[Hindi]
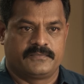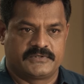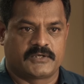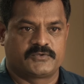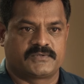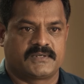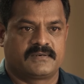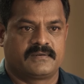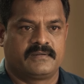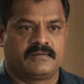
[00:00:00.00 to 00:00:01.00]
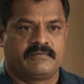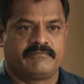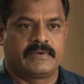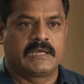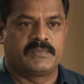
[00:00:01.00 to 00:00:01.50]
हमने इन्वेस्टिगेट किया
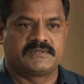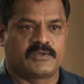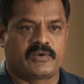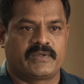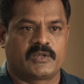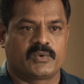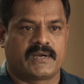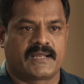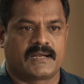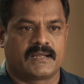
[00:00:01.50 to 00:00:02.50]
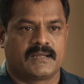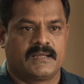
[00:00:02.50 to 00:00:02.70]
फिंगरप्रिंट्स के अलावा और कोई सबूत नहीं